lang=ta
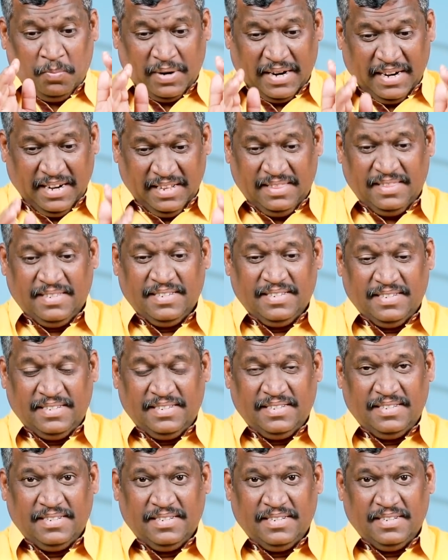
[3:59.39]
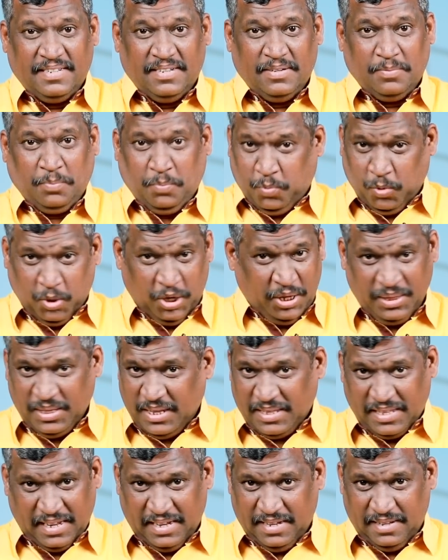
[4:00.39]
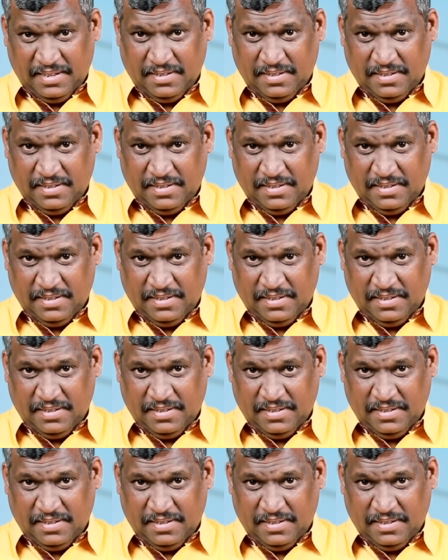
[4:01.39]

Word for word: படித்து புரிந்ததை